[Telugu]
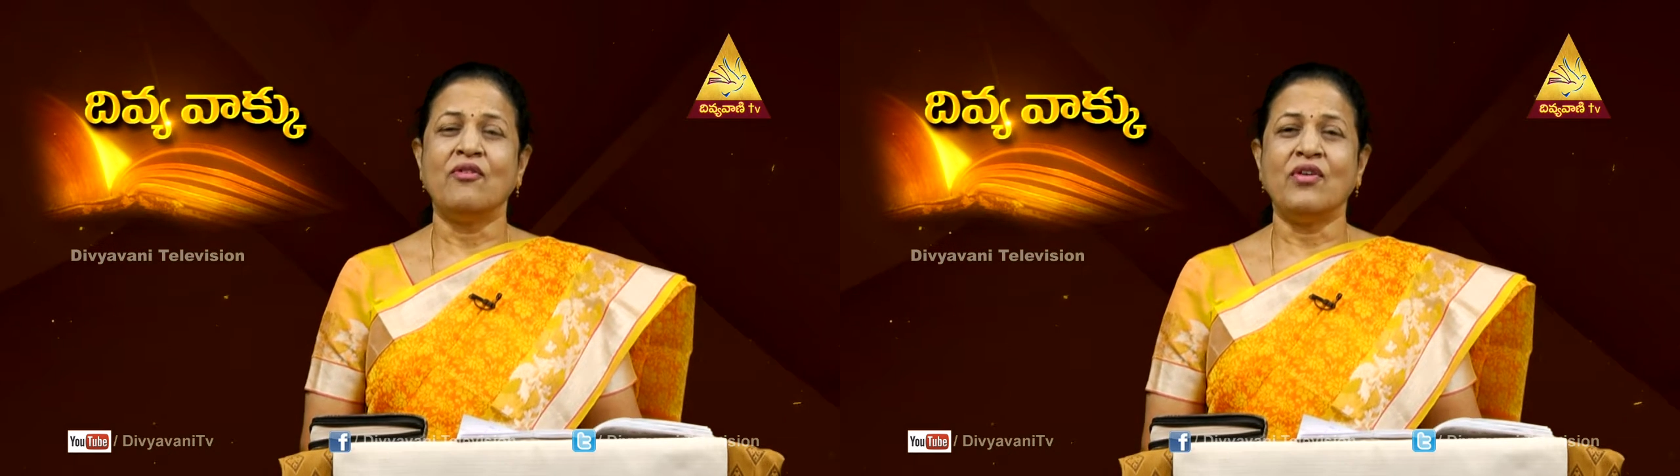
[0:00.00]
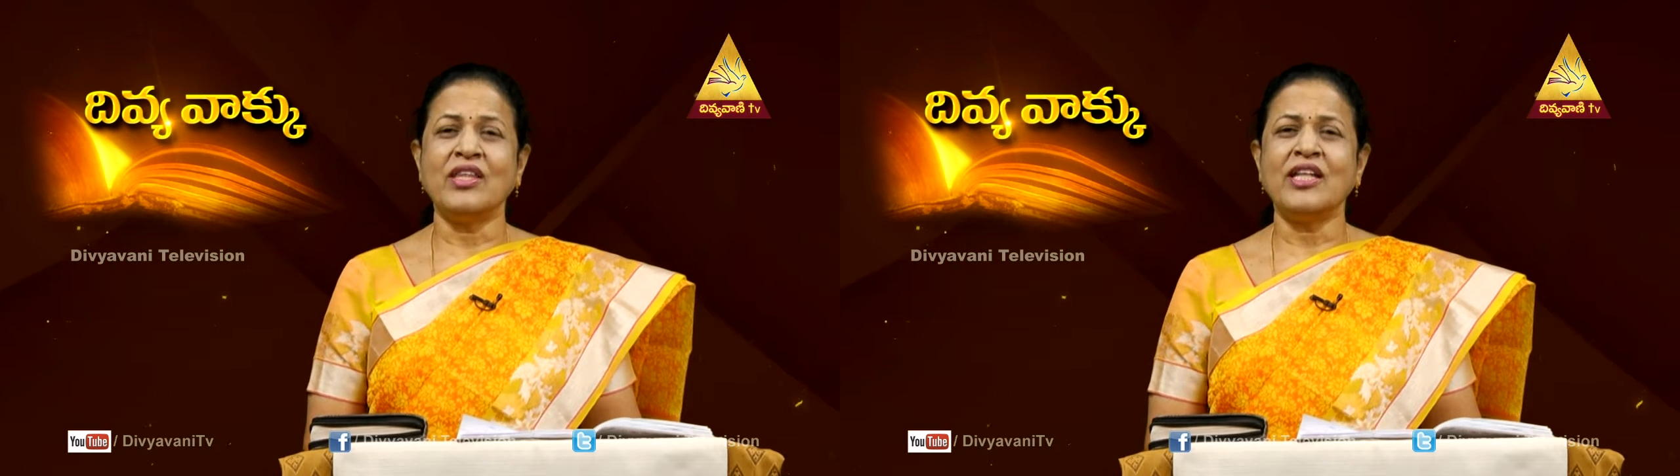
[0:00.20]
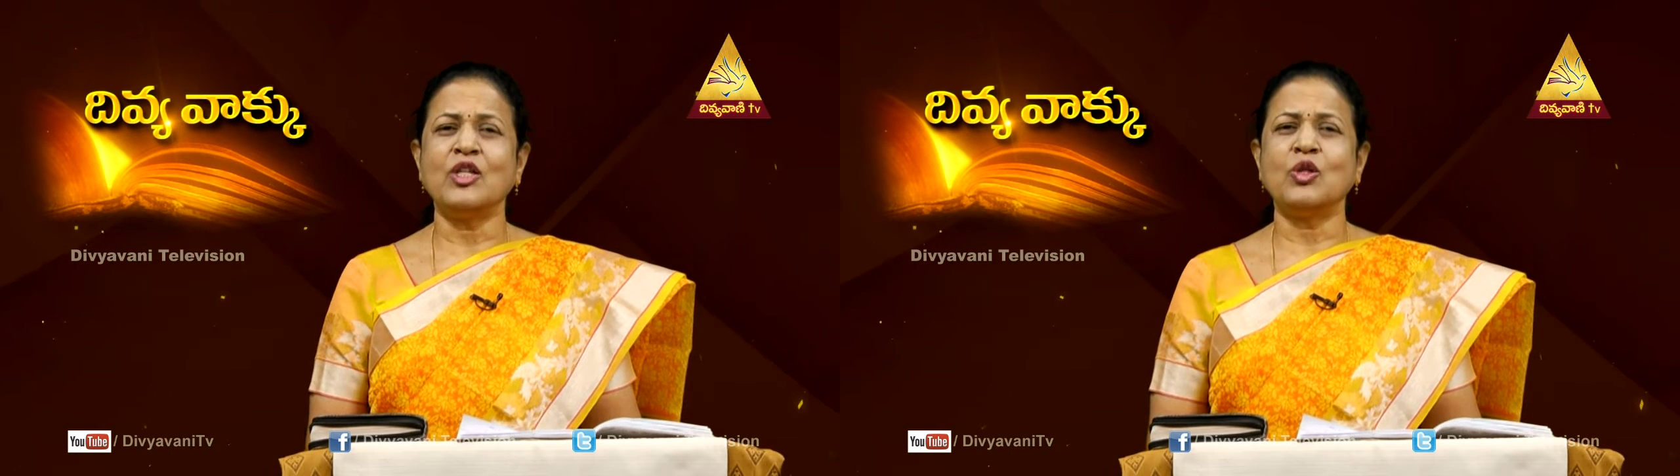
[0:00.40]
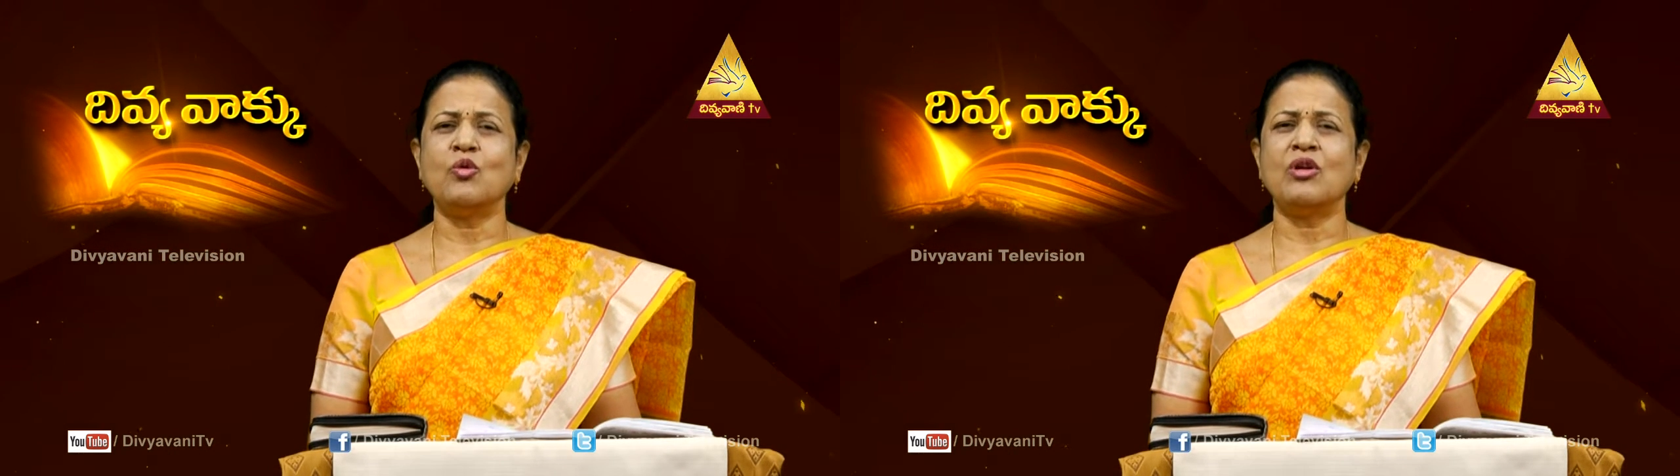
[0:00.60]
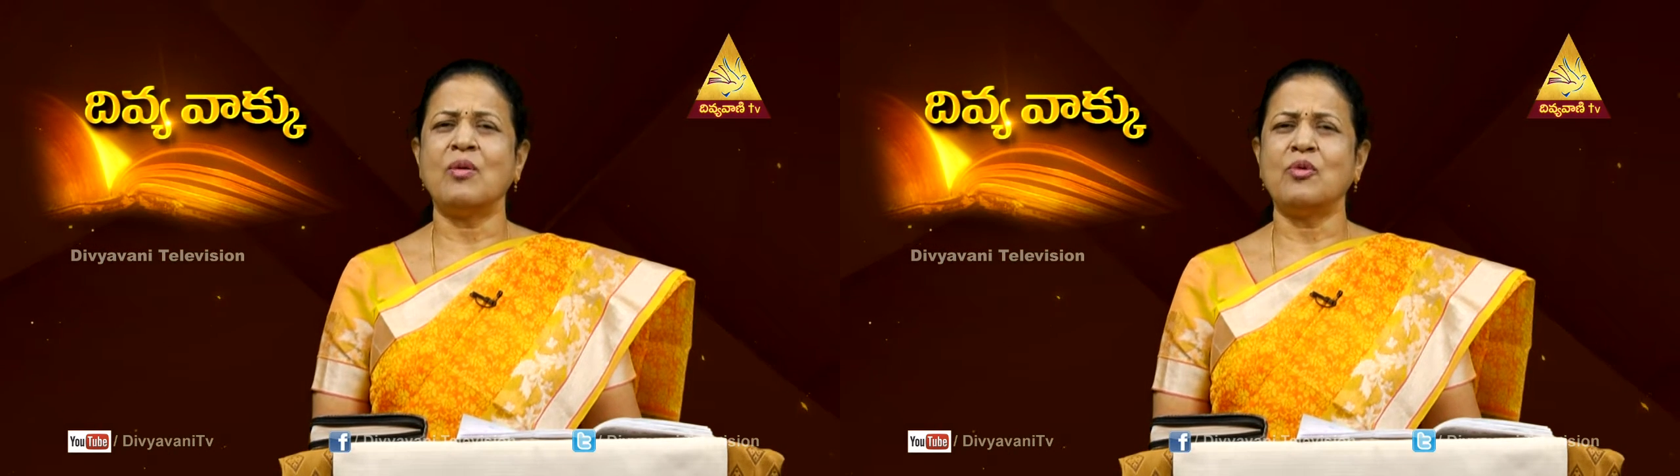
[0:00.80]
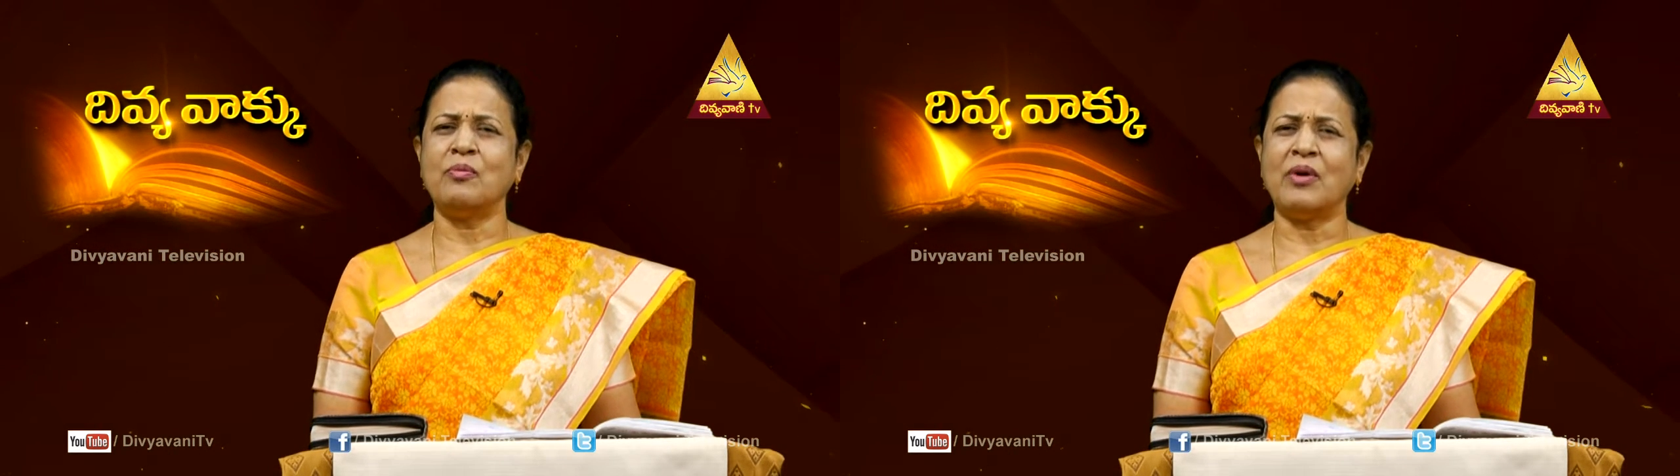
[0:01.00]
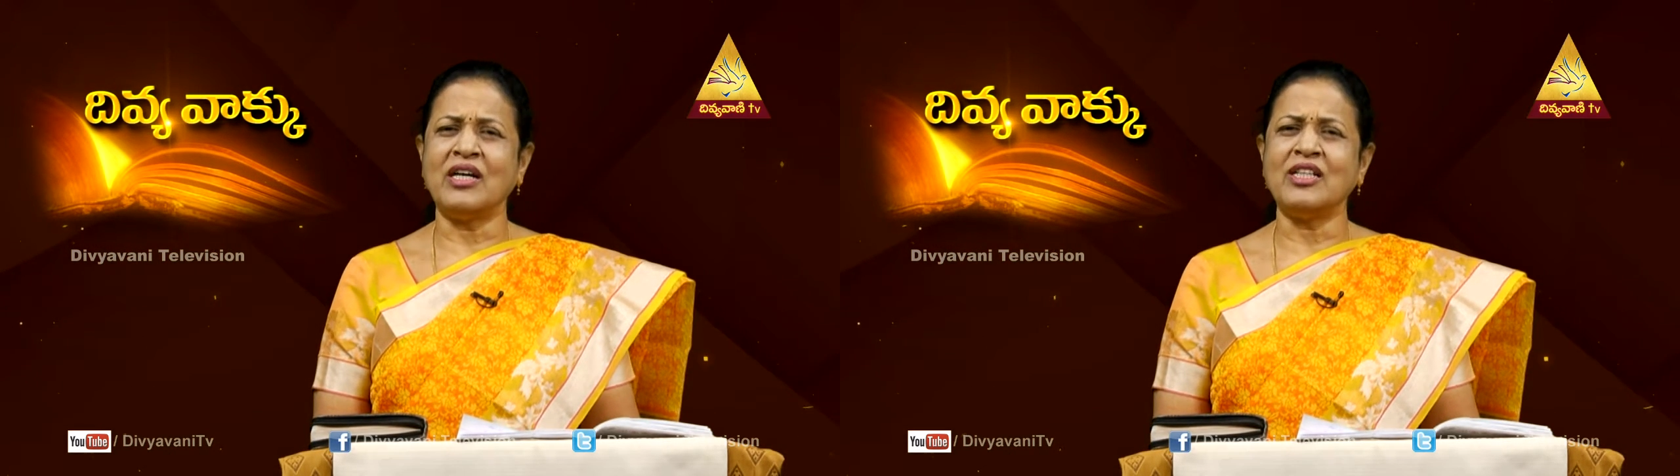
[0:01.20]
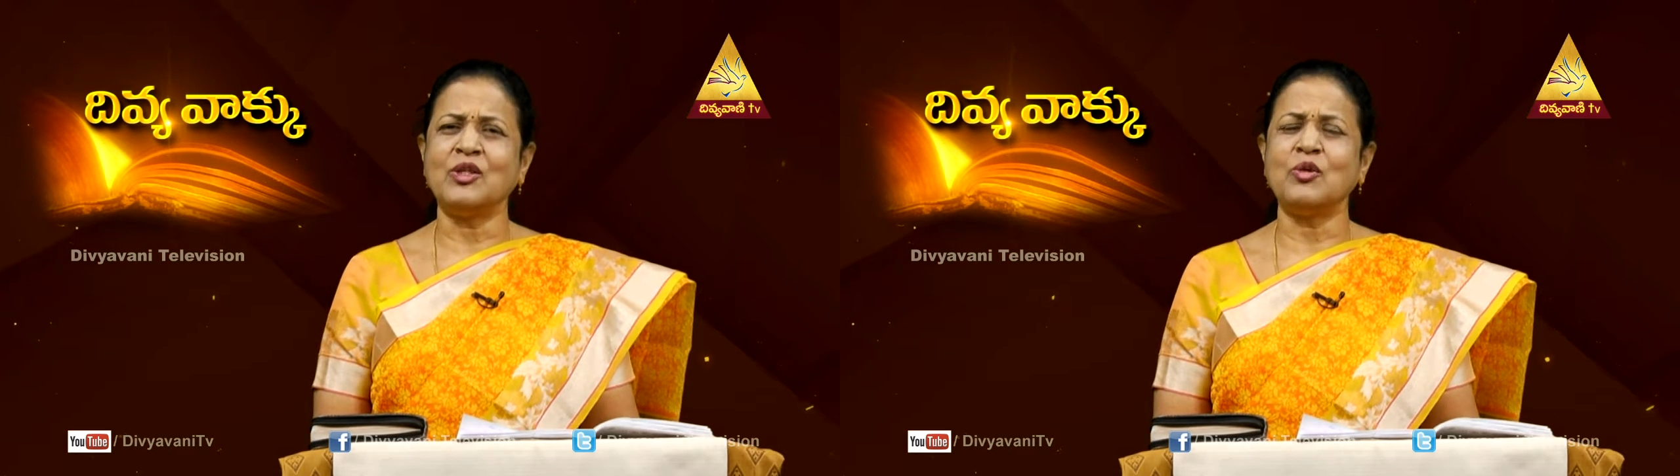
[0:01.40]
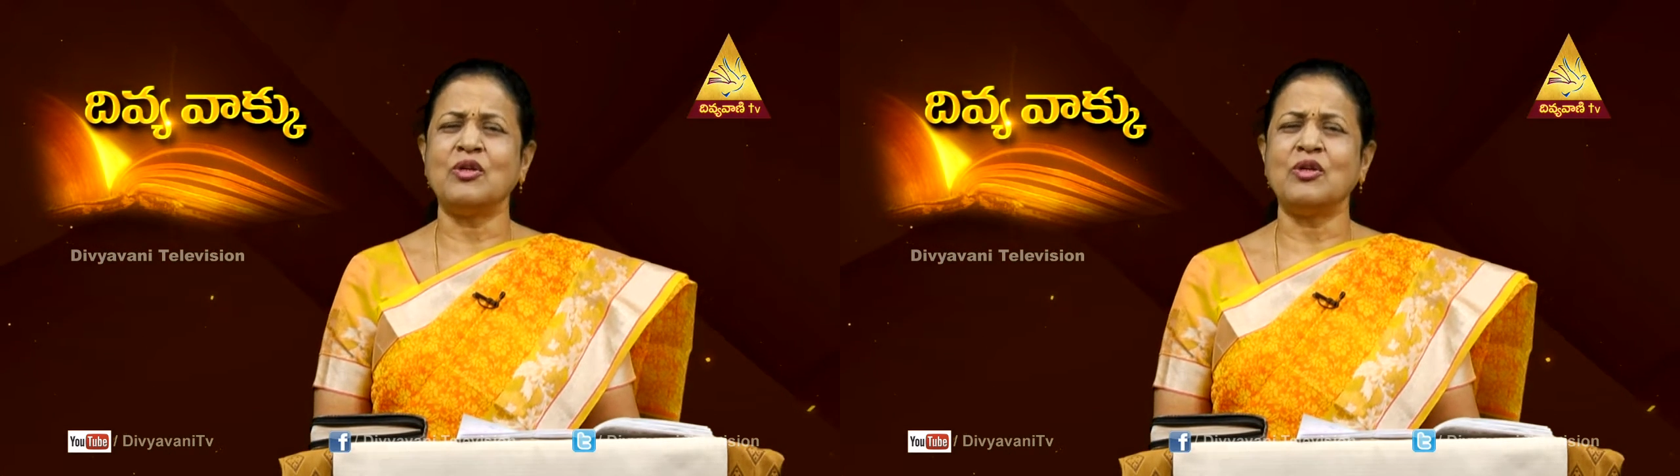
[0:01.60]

వేదనతో ఉన్నామో బాధతో